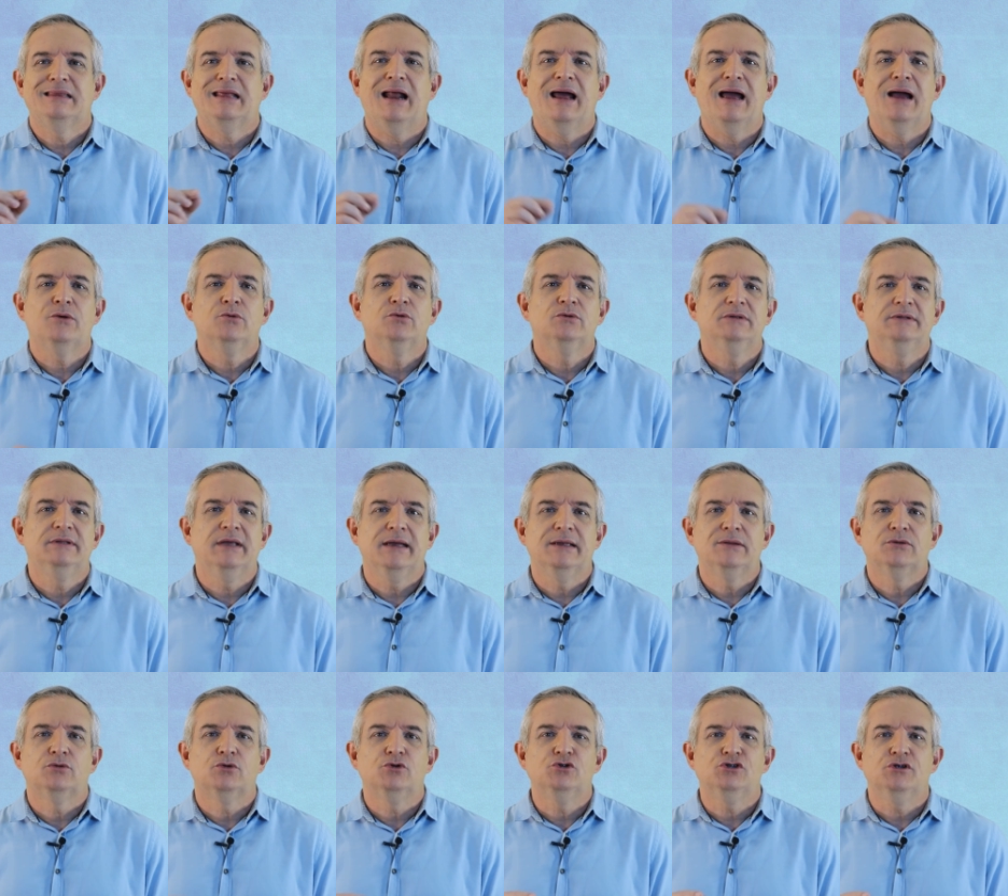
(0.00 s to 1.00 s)
trago
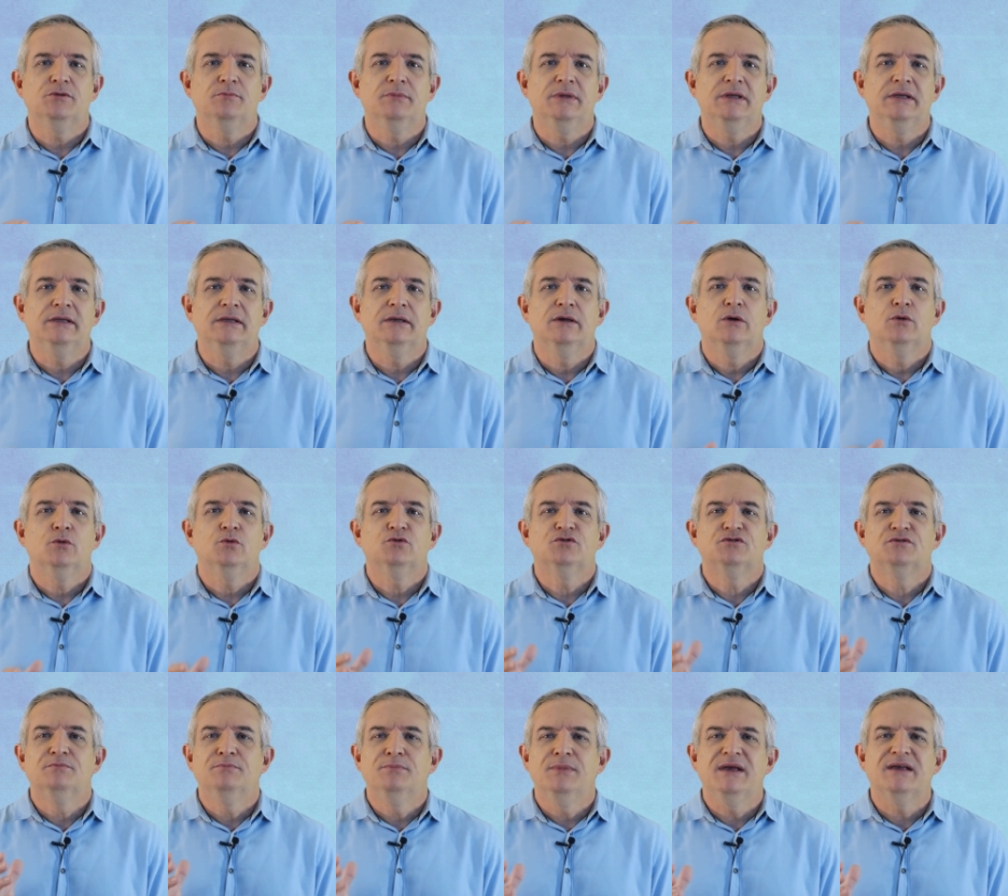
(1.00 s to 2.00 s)
dentro de mim
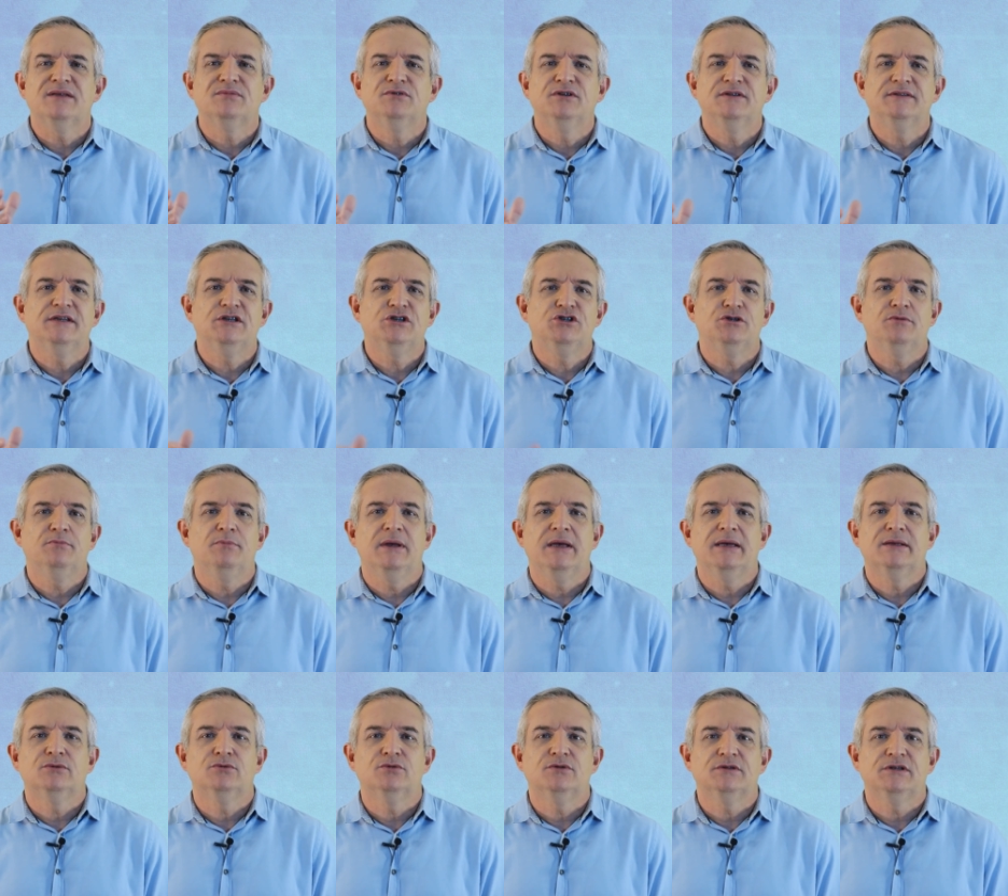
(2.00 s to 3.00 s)
os mesmos
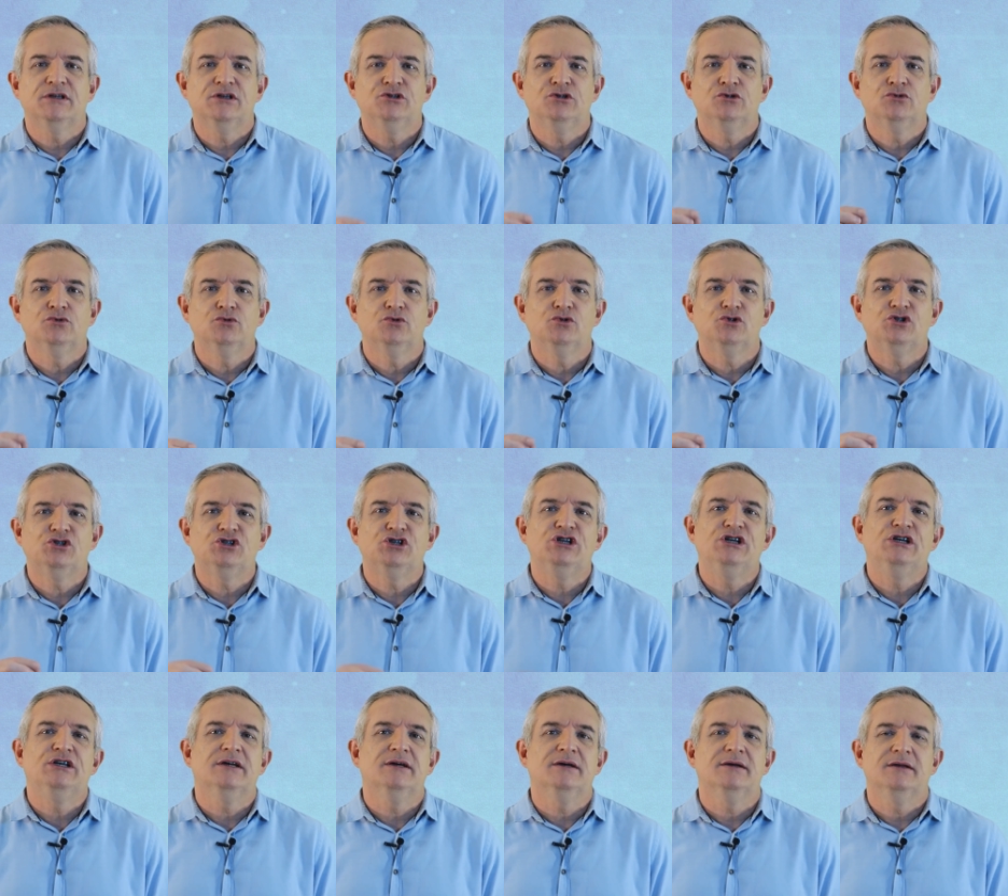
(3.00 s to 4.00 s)
sentimentos que Jesus
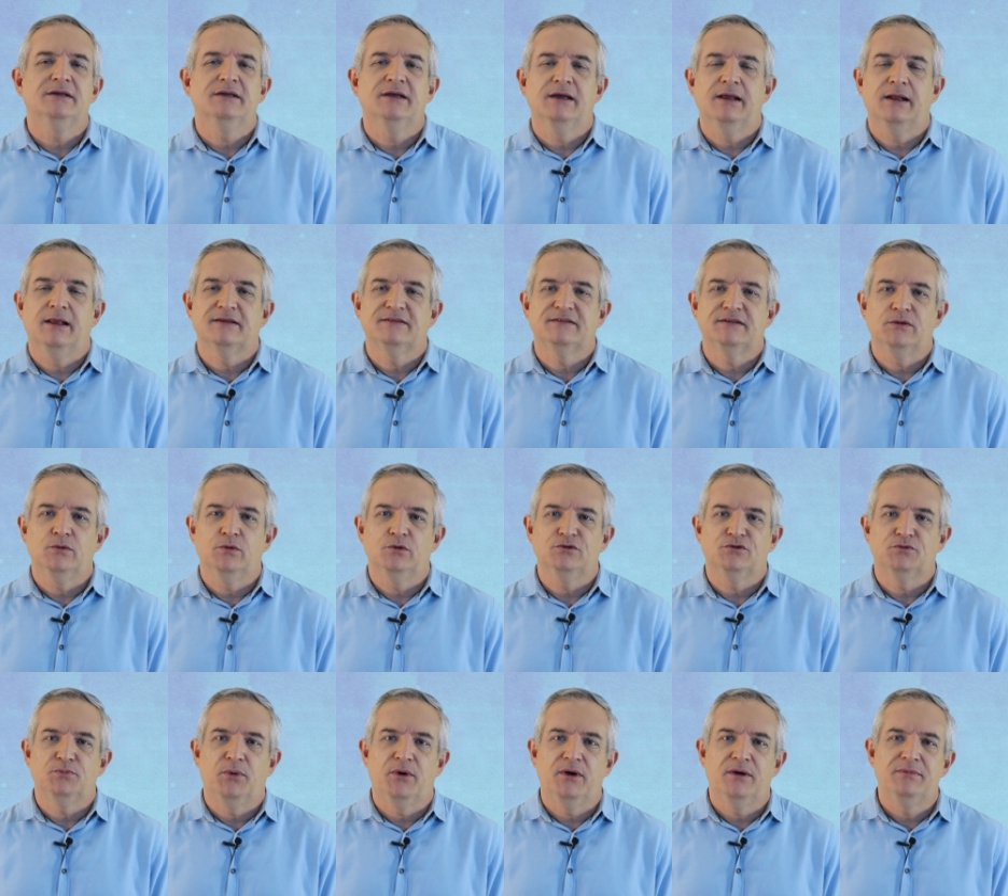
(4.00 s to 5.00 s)
tinha em relação
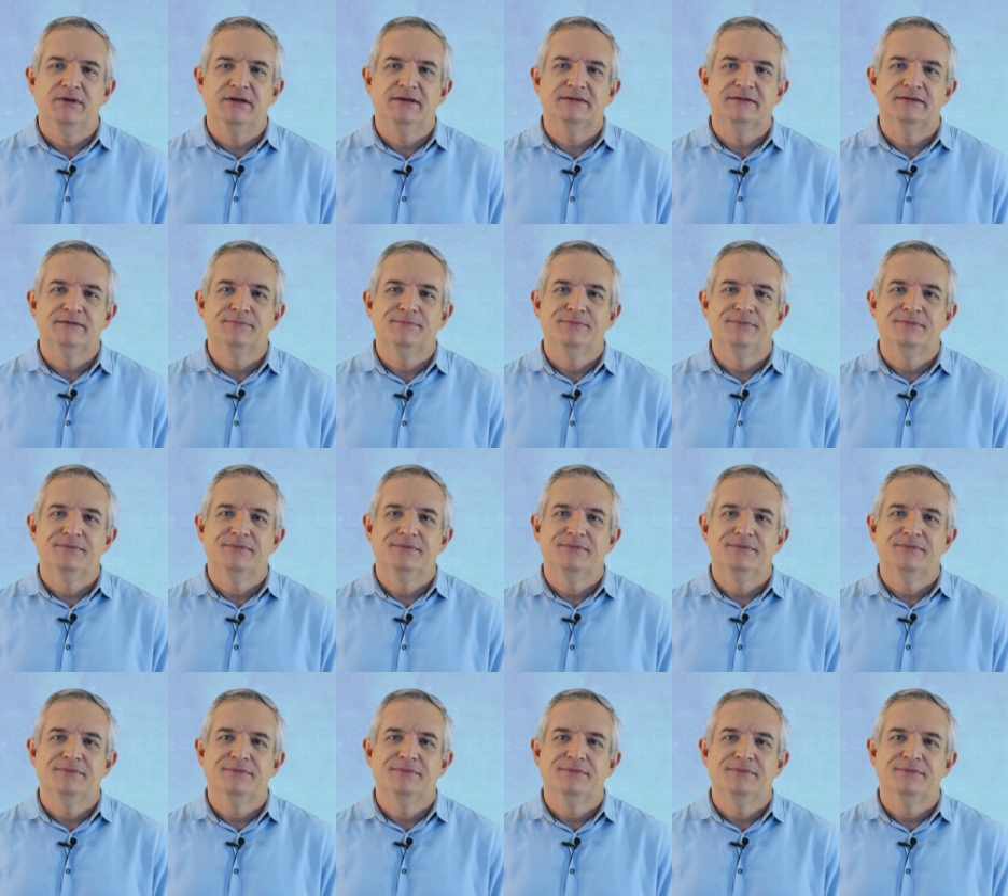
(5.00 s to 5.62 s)
aos pobres?